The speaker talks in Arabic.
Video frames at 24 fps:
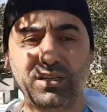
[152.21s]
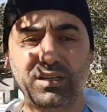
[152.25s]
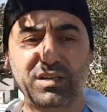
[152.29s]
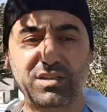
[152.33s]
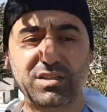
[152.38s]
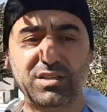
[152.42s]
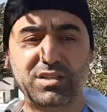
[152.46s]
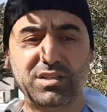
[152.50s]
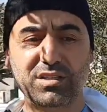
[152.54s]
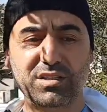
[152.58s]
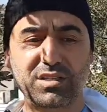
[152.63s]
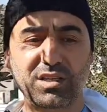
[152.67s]

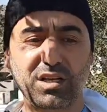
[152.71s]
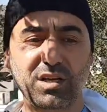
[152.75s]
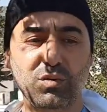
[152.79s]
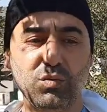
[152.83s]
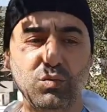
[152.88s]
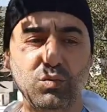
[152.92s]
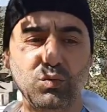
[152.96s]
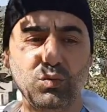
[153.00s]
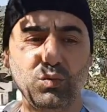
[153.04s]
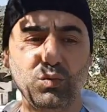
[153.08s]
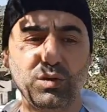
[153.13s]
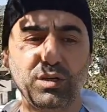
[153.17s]
نص
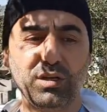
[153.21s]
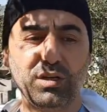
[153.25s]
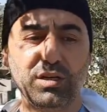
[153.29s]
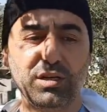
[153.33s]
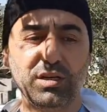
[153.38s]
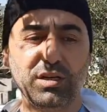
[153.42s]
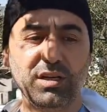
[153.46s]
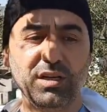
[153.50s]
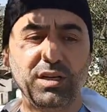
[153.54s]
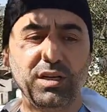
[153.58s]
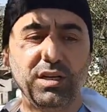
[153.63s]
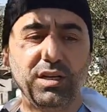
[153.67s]
او
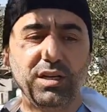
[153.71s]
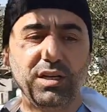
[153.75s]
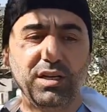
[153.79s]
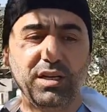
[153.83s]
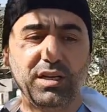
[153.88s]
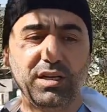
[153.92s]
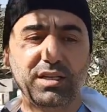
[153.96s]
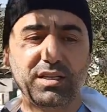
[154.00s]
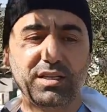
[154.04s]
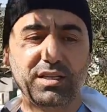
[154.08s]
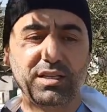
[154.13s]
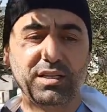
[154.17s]
آه،
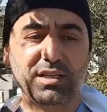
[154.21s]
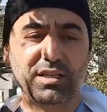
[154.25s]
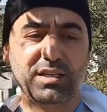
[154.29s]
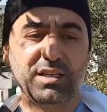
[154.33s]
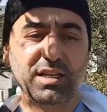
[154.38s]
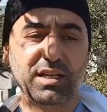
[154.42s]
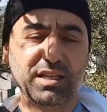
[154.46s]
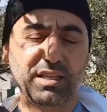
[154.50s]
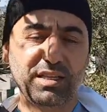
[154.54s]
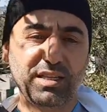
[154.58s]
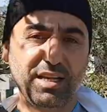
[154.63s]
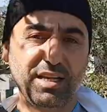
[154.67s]

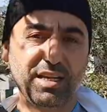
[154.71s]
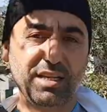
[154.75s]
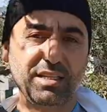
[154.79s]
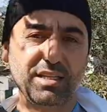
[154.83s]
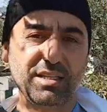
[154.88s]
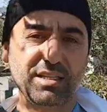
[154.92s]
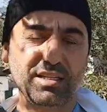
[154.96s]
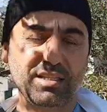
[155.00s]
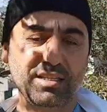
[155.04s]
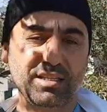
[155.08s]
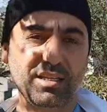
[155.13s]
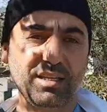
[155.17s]

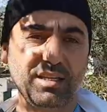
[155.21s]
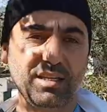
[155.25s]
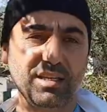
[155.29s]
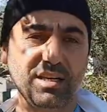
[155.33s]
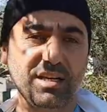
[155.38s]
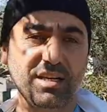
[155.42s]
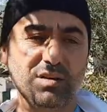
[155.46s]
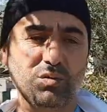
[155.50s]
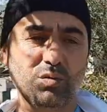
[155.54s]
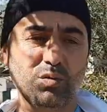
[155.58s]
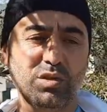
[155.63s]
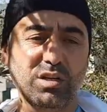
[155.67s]
تلتين
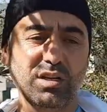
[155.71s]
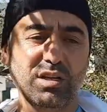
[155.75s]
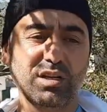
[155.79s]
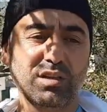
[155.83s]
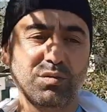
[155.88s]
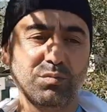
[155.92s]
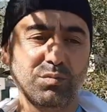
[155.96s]
سكر وثلث